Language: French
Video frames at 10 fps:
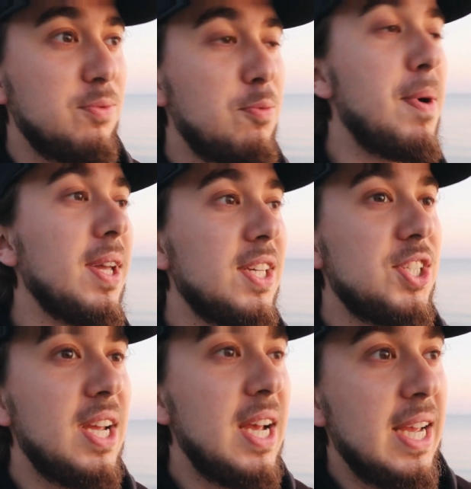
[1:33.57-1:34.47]
de vous
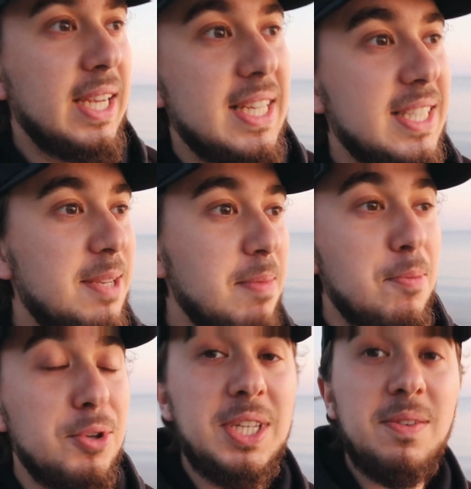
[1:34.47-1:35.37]
partager qu'est-ce qui m'a
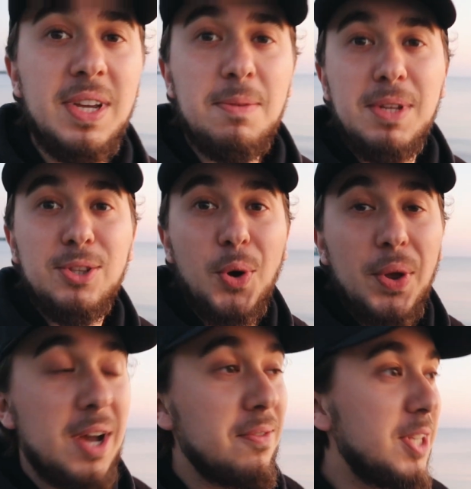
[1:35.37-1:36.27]
motivé, mine de
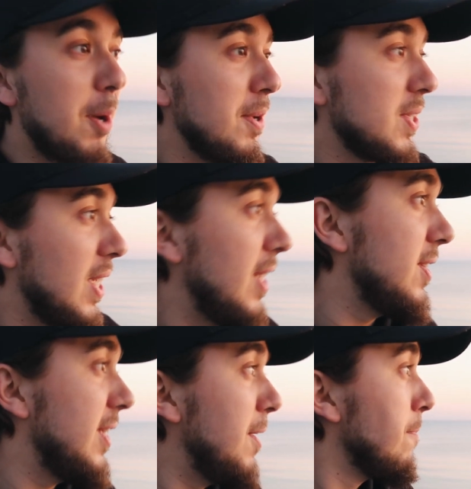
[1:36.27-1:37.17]
rien, à venir m'installer
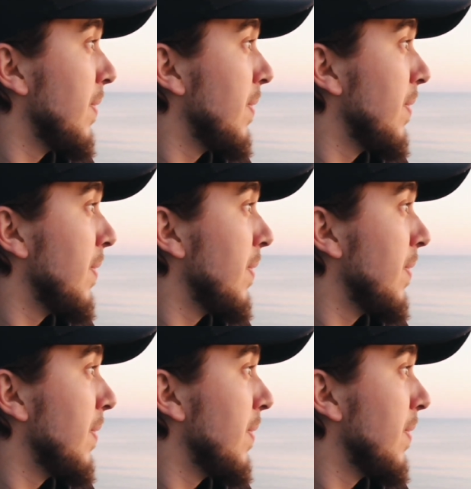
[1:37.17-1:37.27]
ici